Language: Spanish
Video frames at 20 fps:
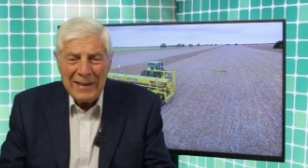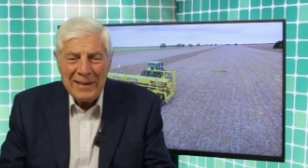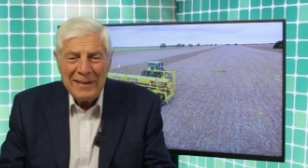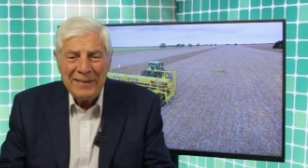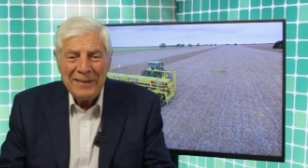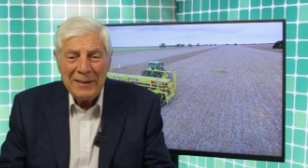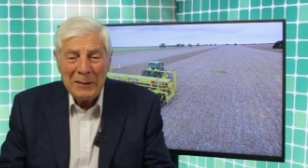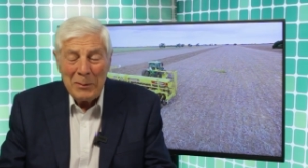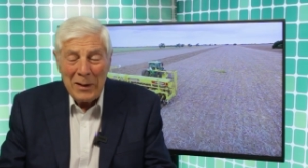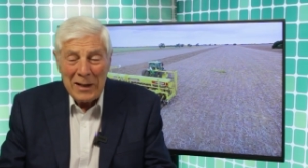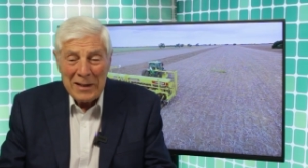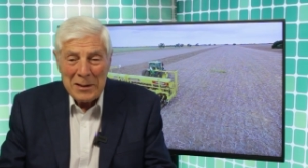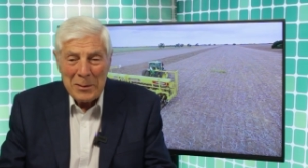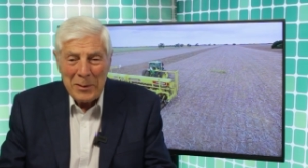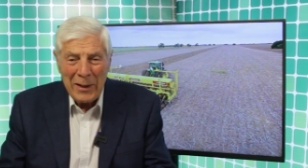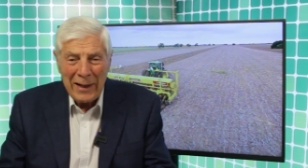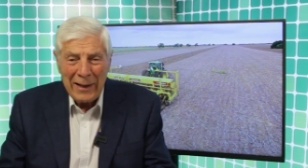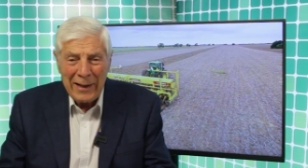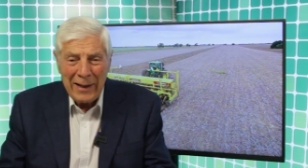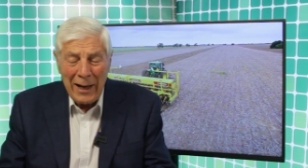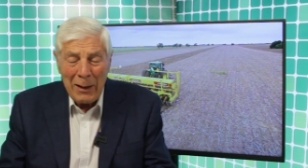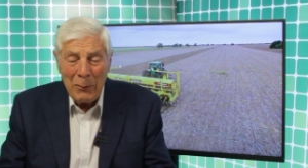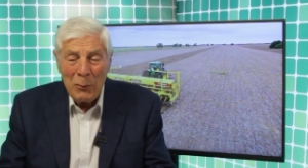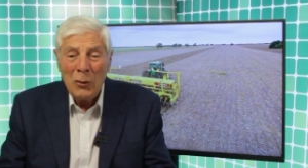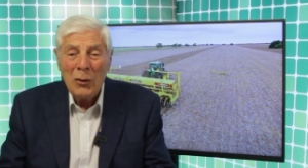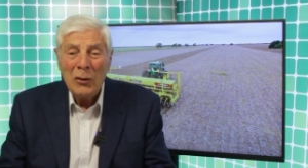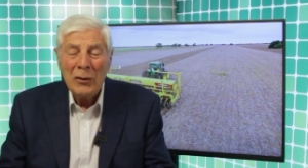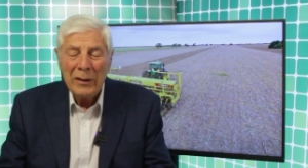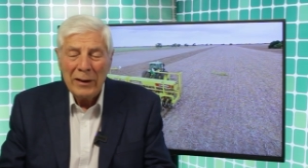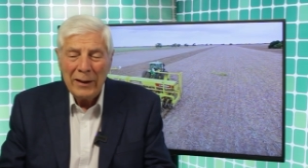Se va a llevar a
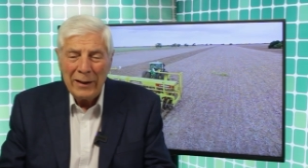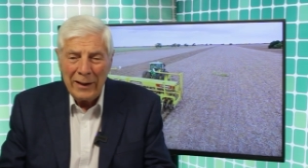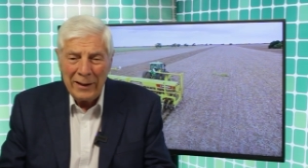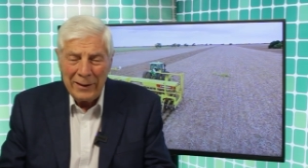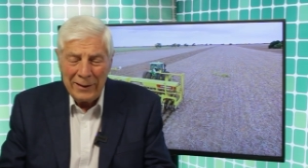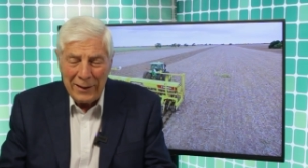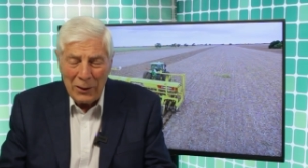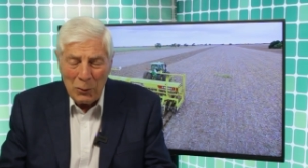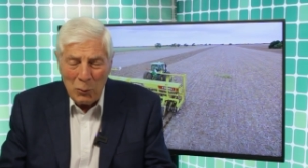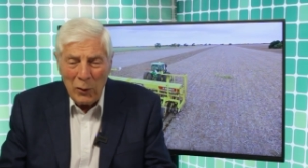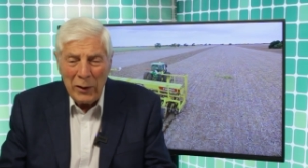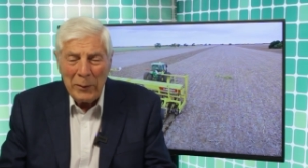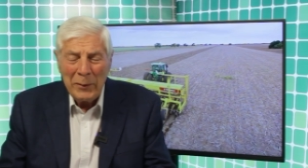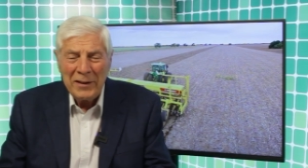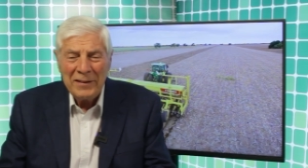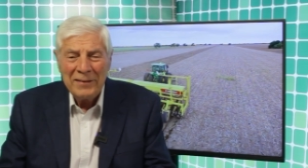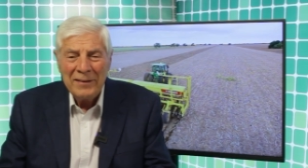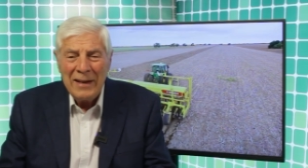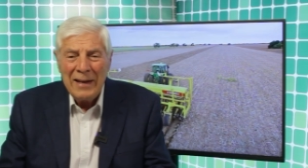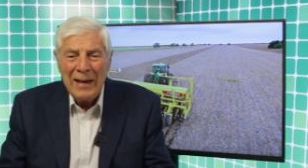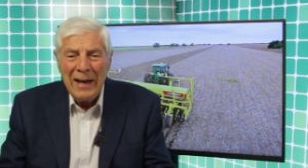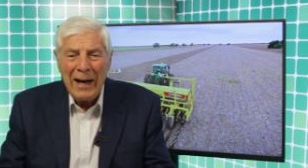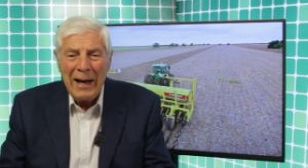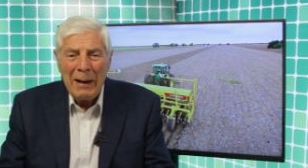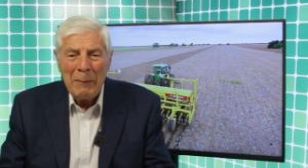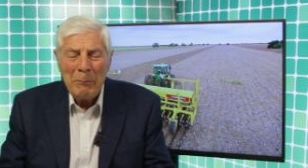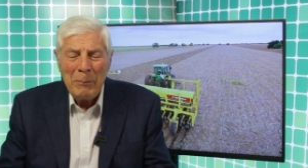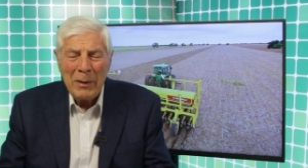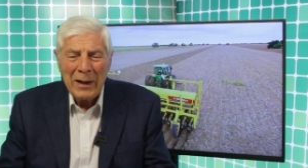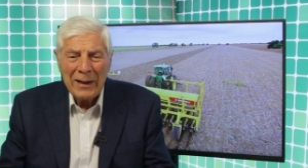cabo este jueves
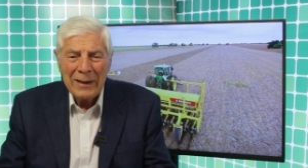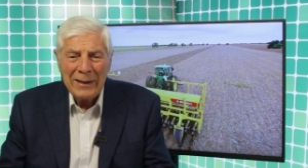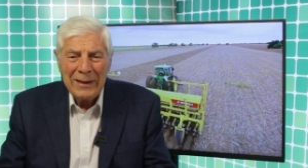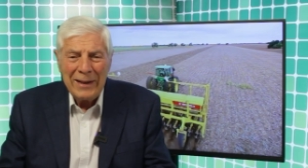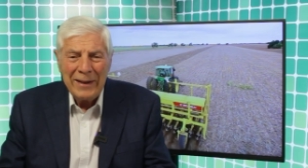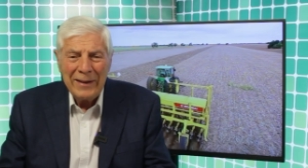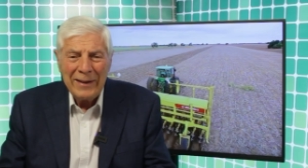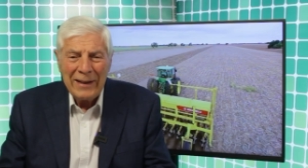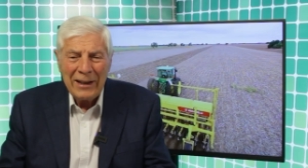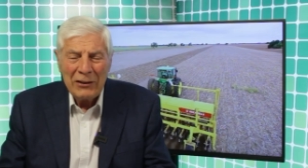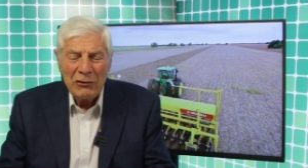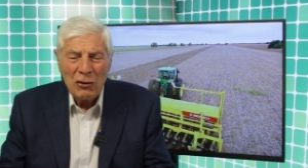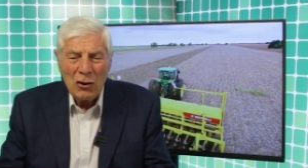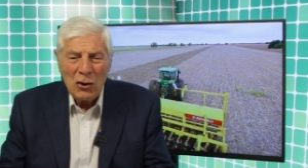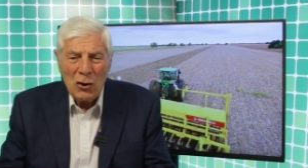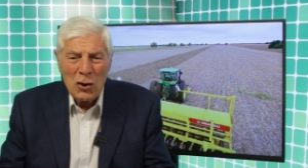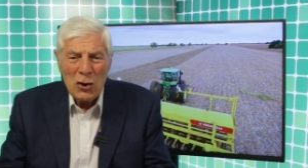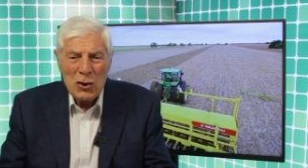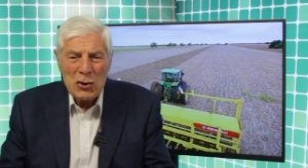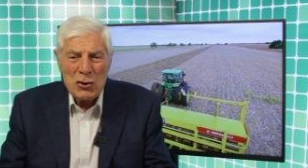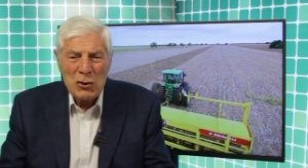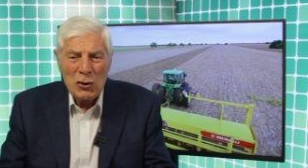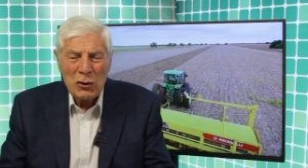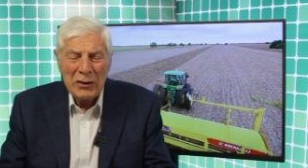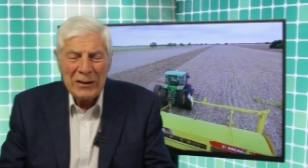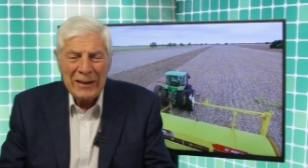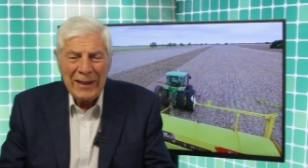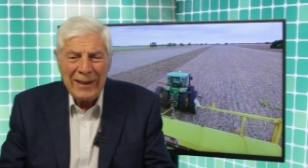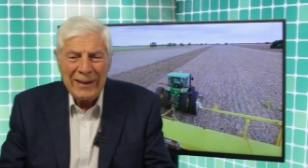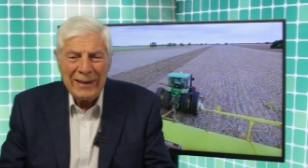a partir de las
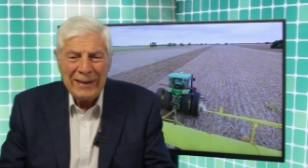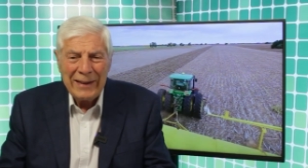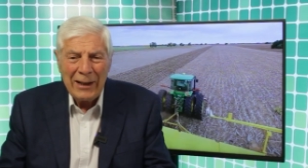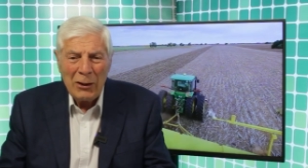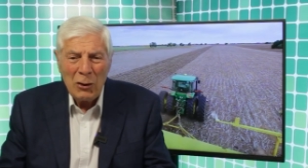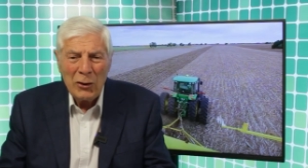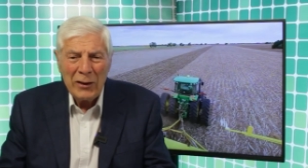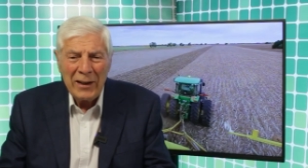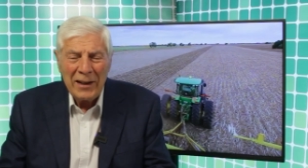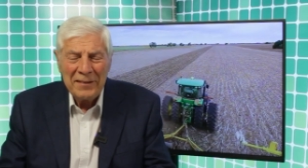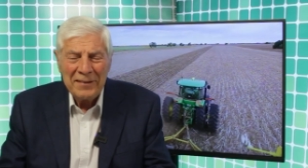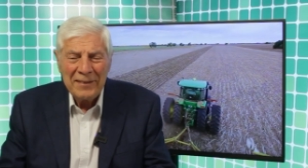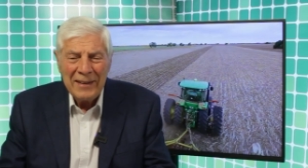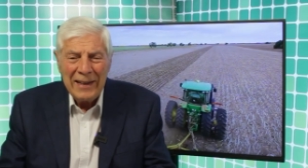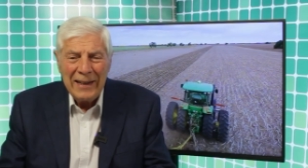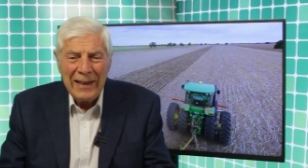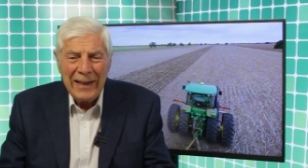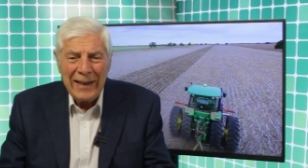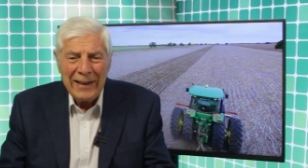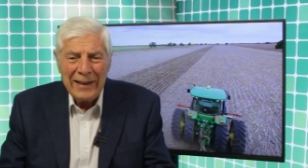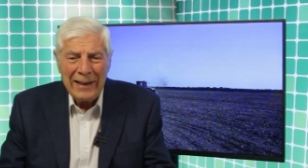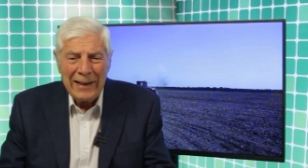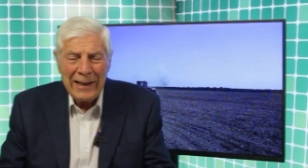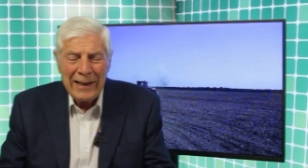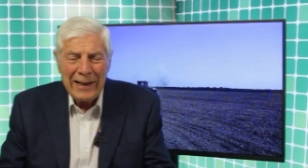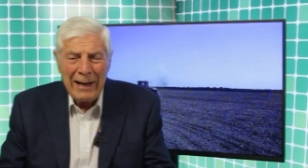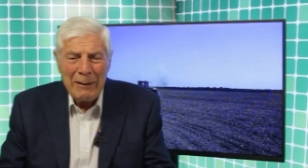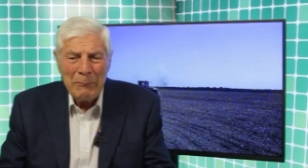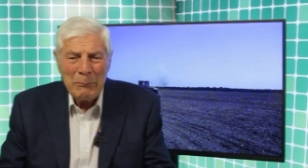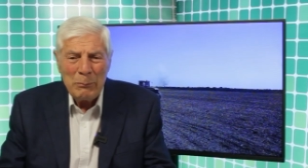8.30 horas en
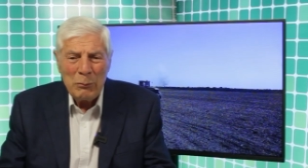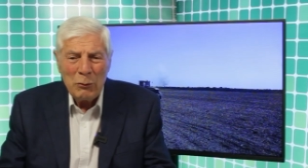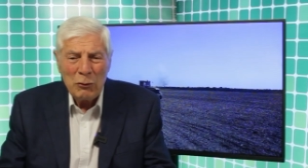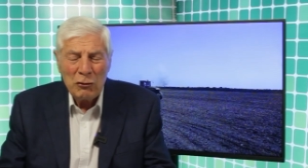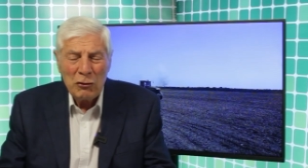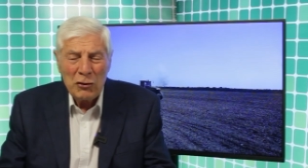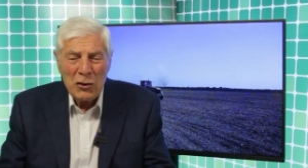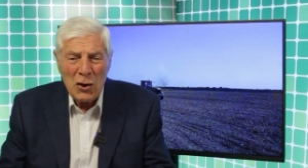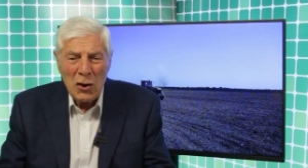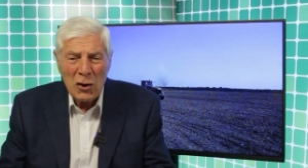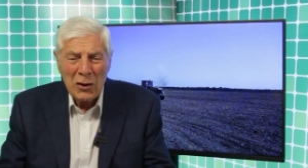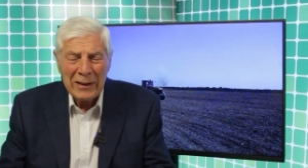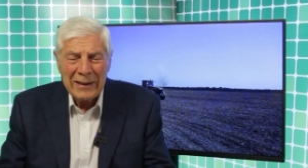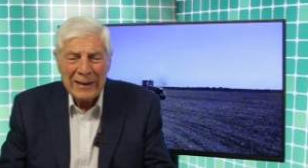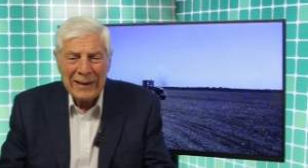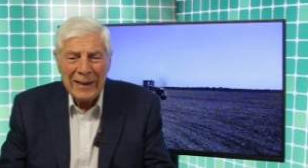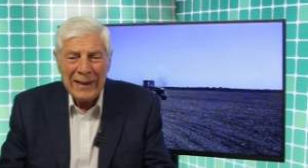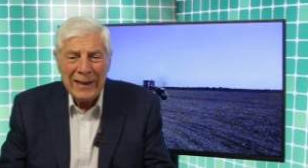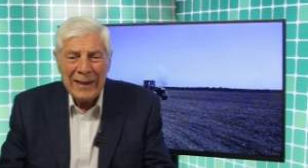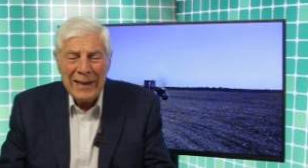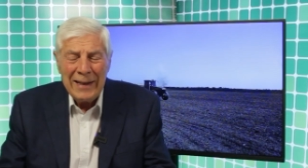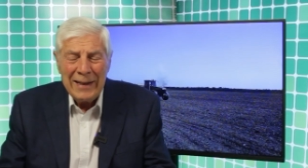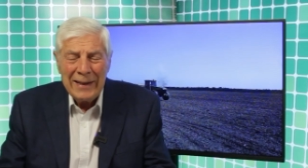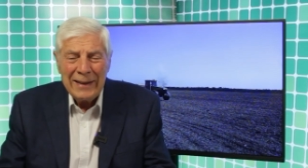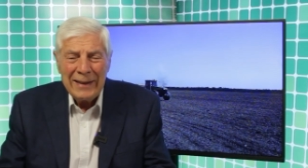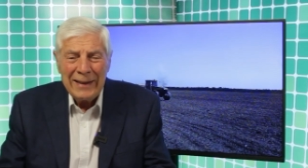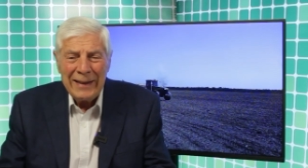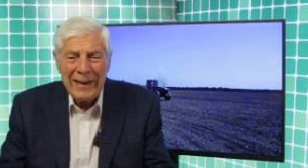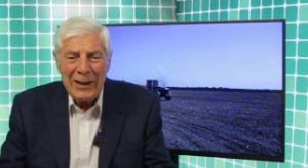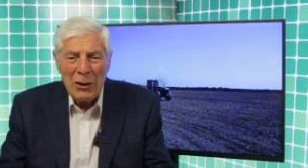el Campus Norte
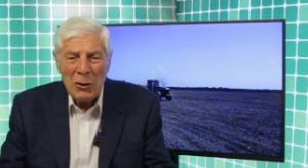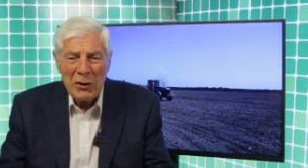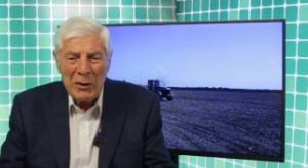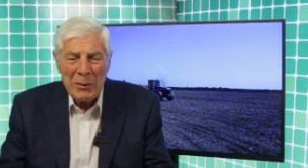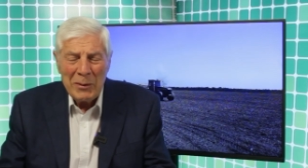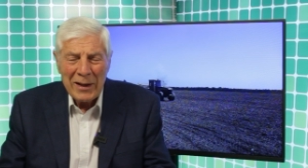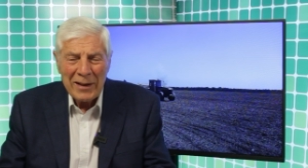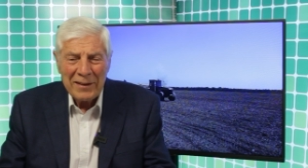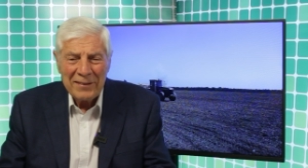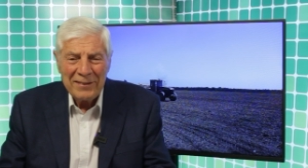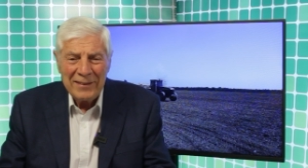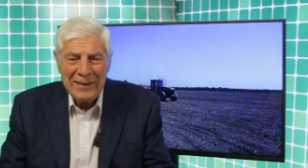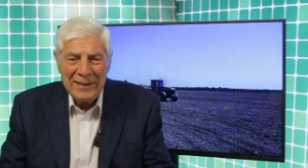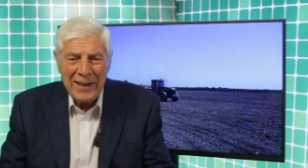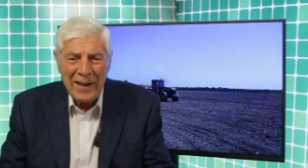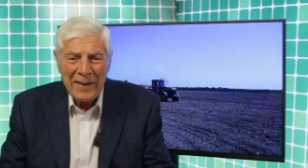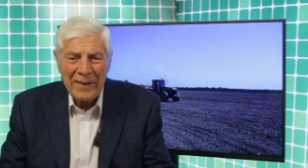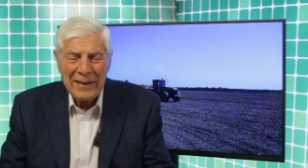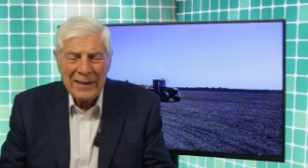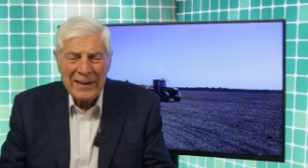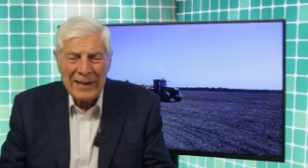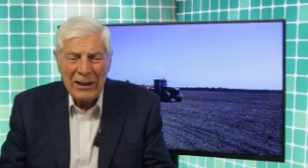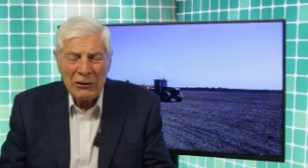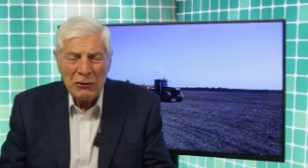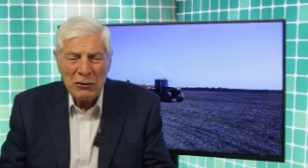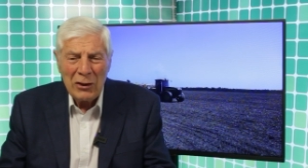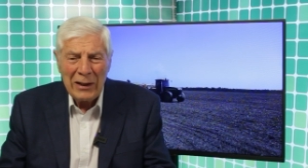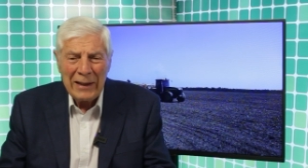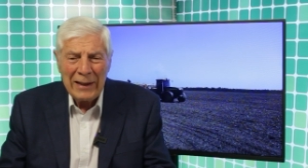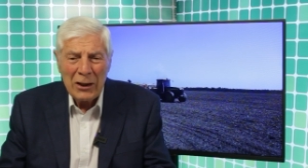de la Universidad
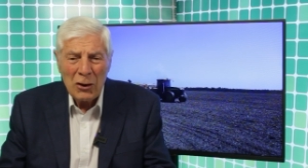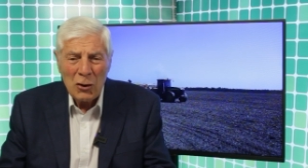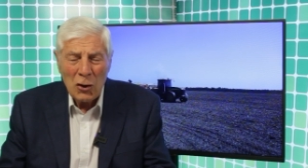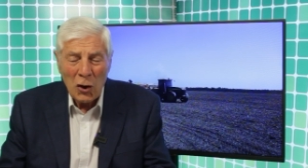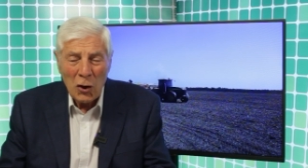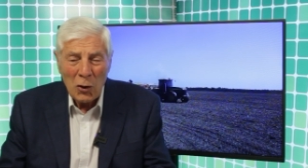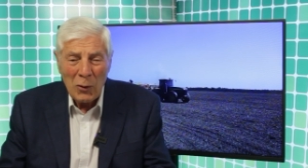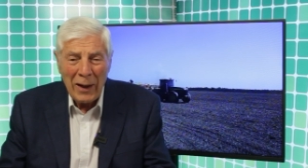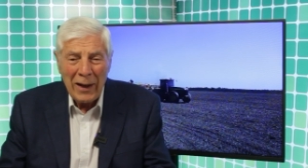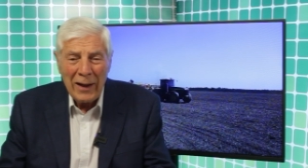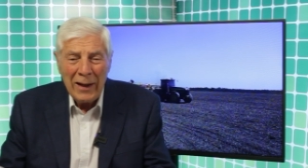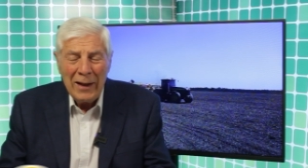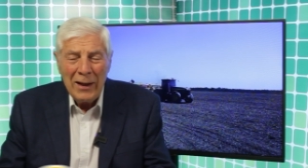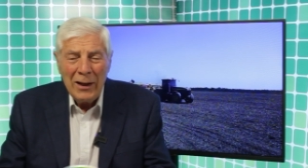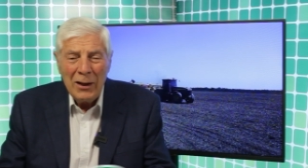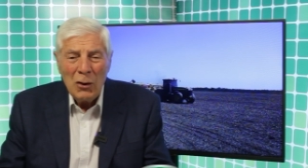Nacional de Córdoba.